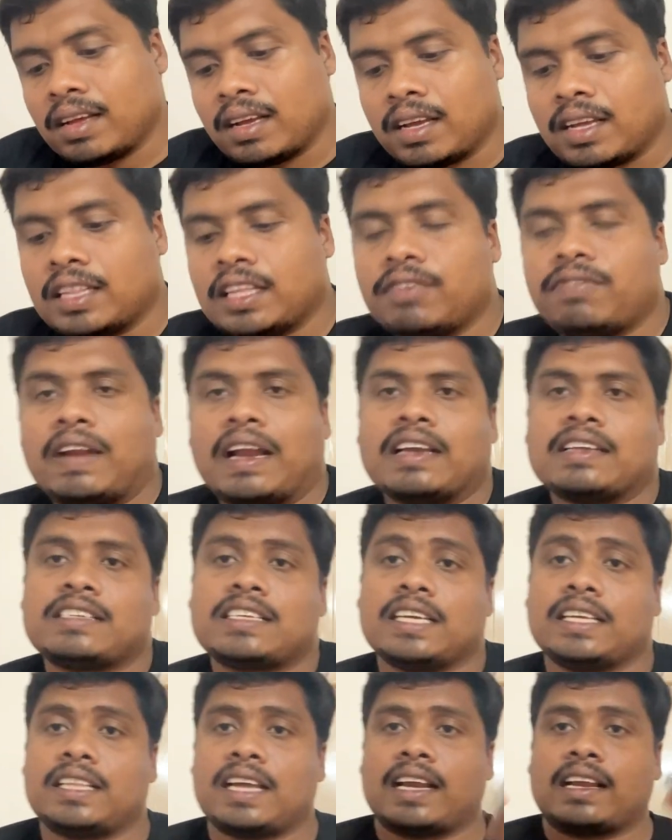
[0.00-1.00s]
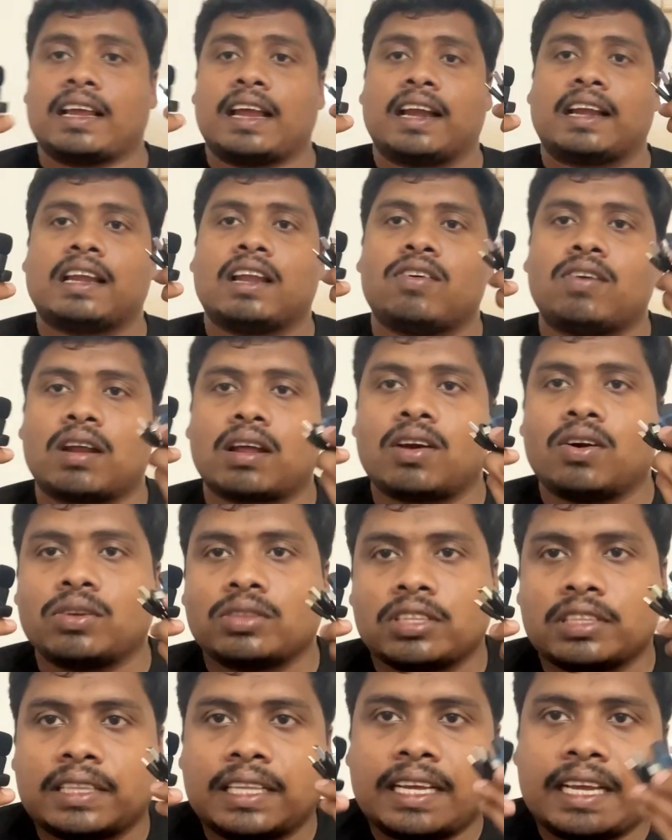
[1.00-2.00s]
ఇది ఫ్రెండ్స్ ఇది ఎట్లా వర్క్
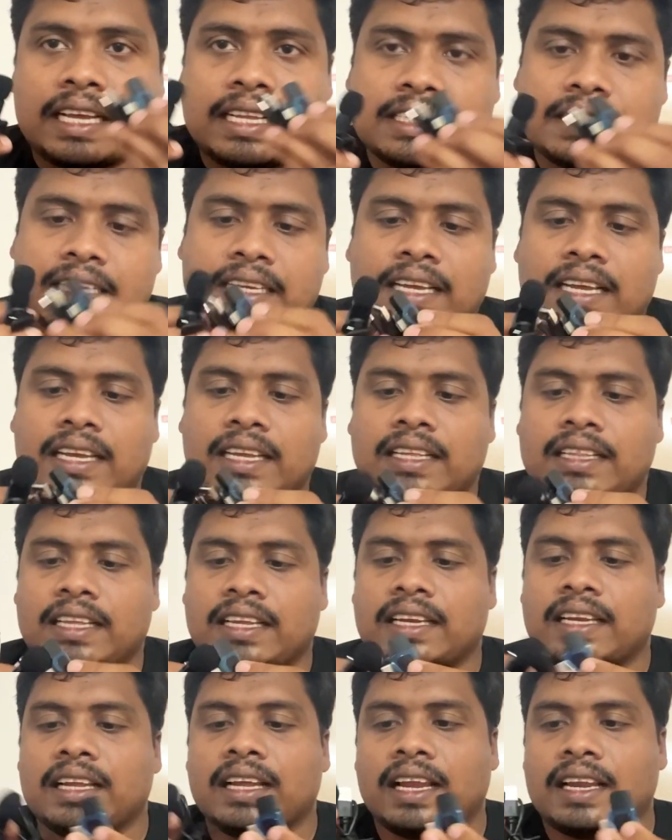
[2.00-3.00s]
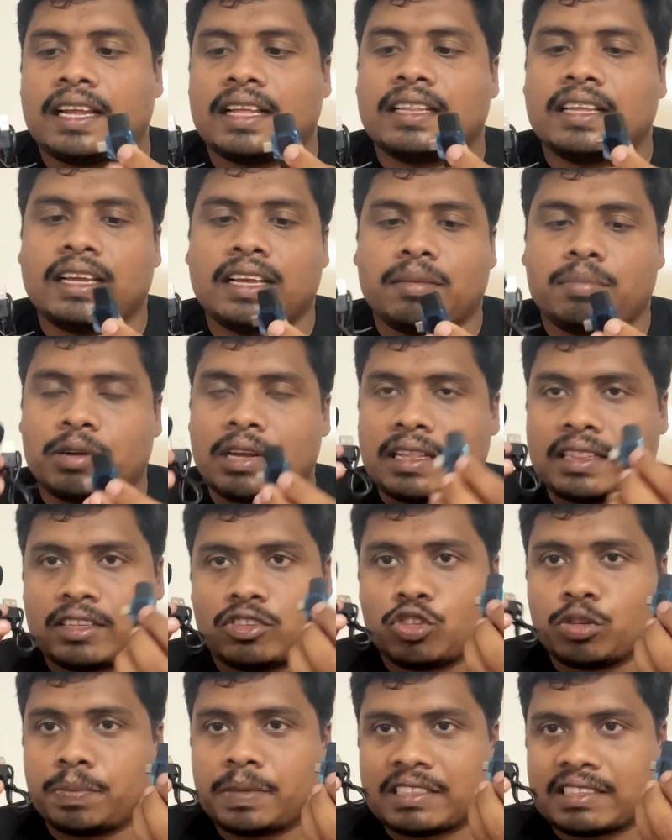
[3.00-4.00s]
అవుతుంది ఏం చేయాలి దీన్ని అనేది ఇప్పుడైతే
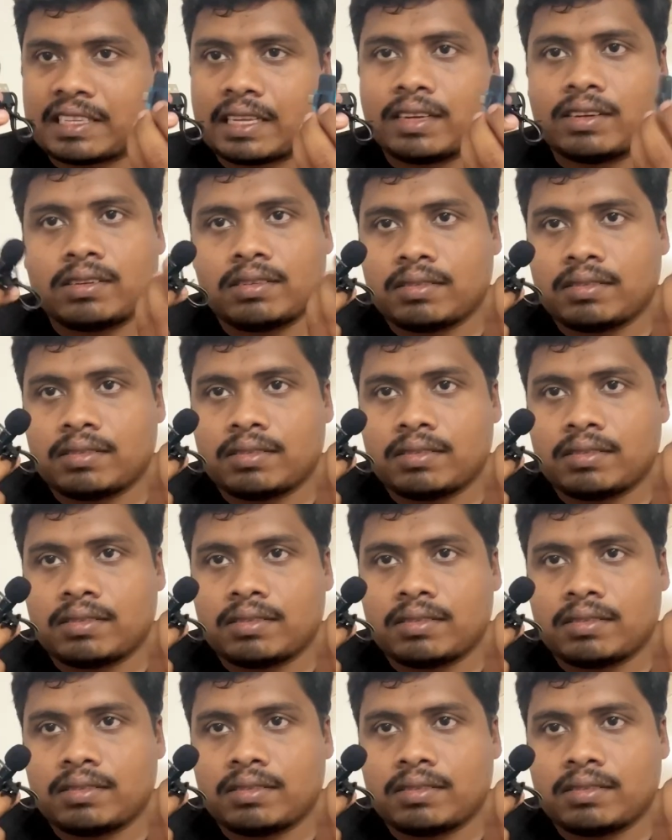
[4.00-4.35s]
చూపిస్తాను